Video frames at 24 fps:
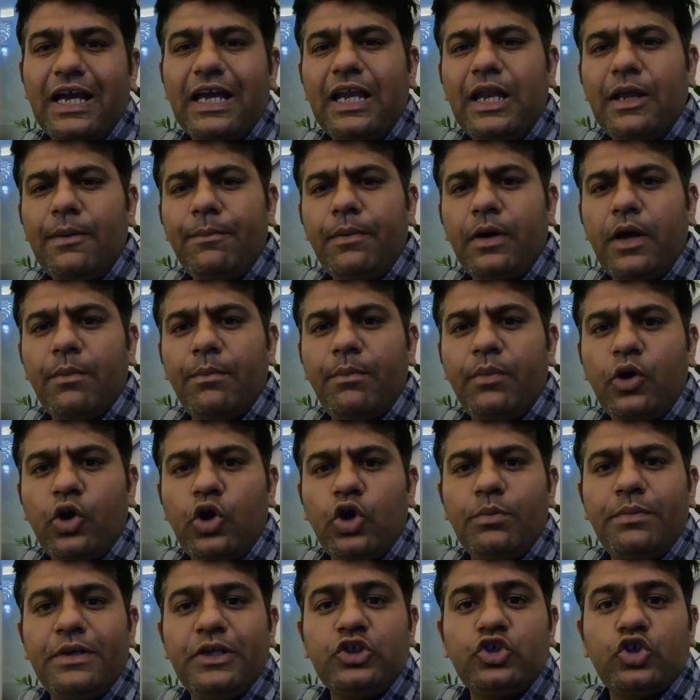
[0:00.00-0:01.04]
अगर आप
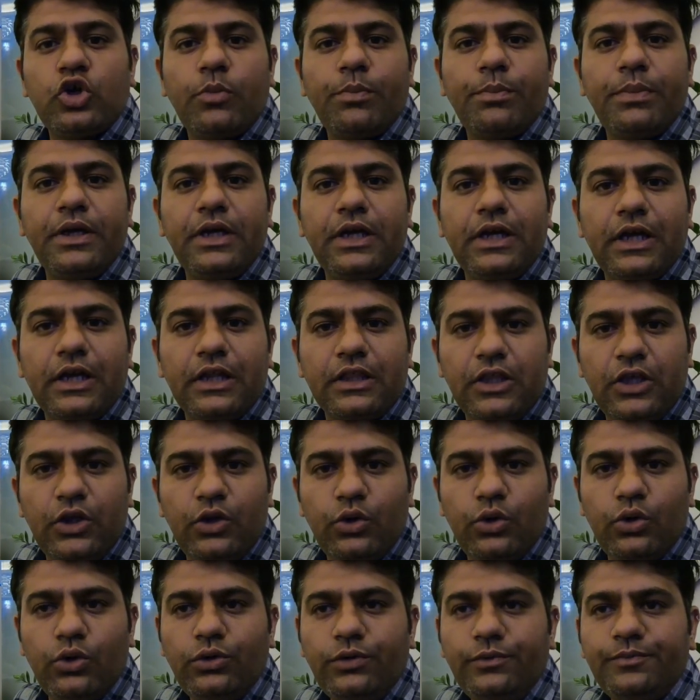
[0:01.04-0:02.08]
abroad में shopping करते
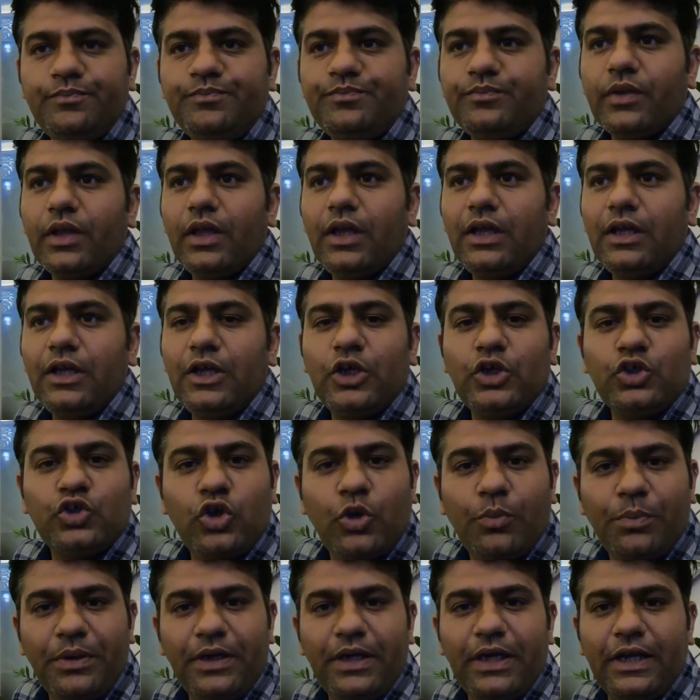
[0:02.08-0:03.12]
हो,
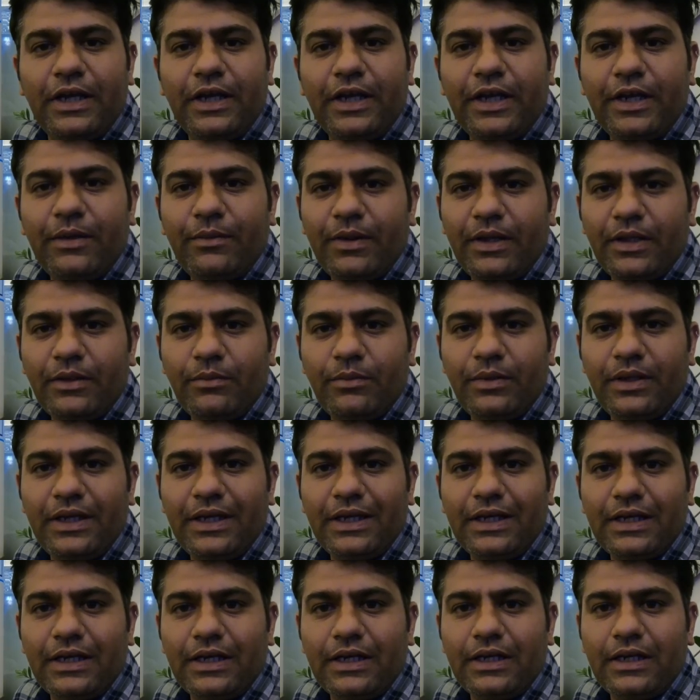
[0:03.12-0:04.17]
shopping करने के बाद
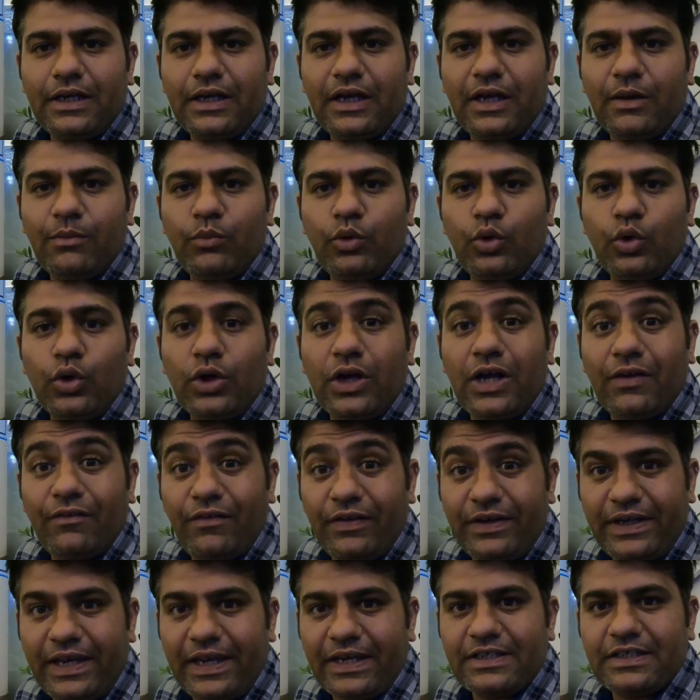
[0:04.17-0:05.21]
में हम लोग
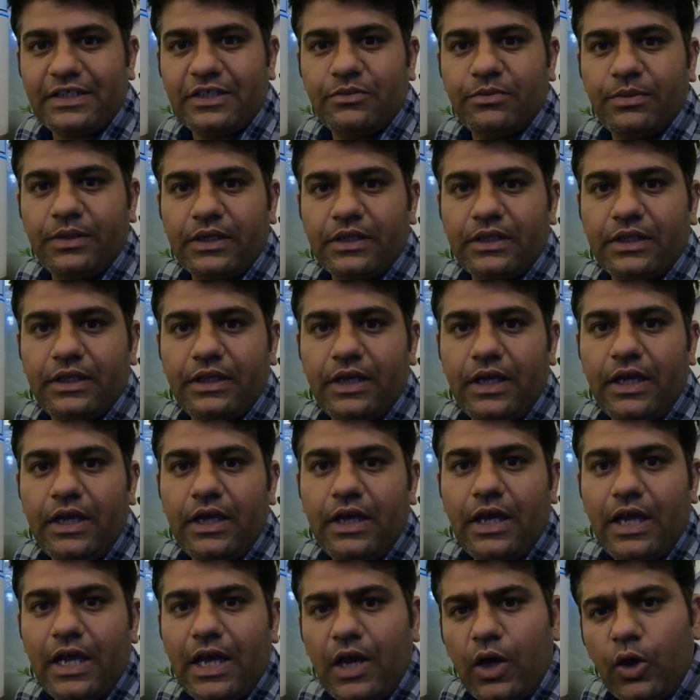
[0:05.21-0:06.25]
काफ़ी taxes भरते
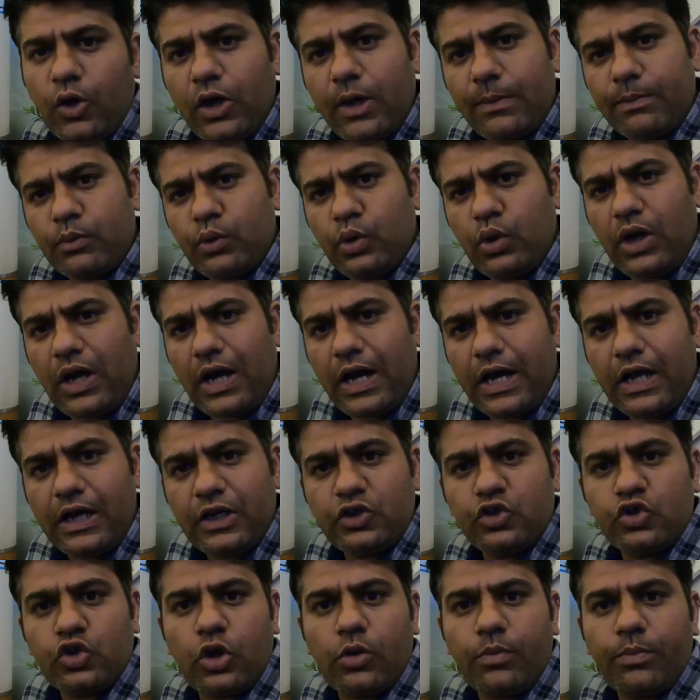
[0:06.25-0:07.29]
हैं और आपको हर
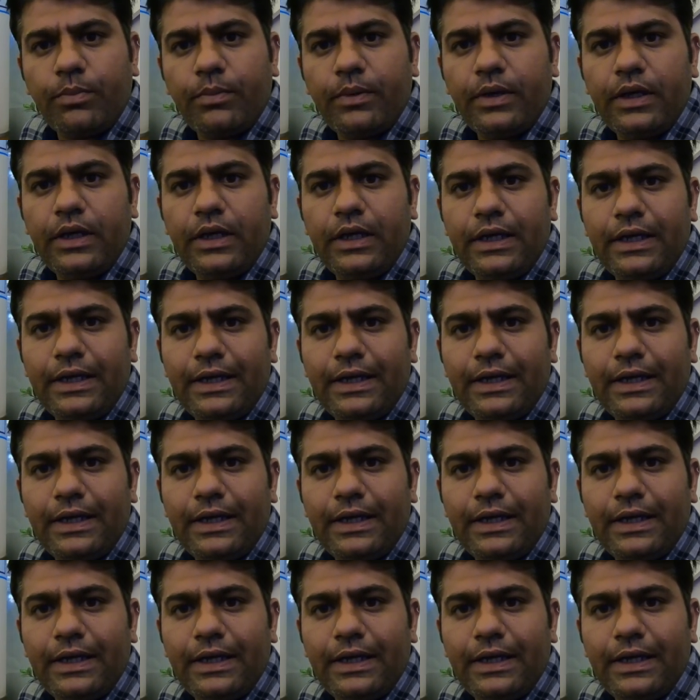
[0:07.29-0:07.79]
shop में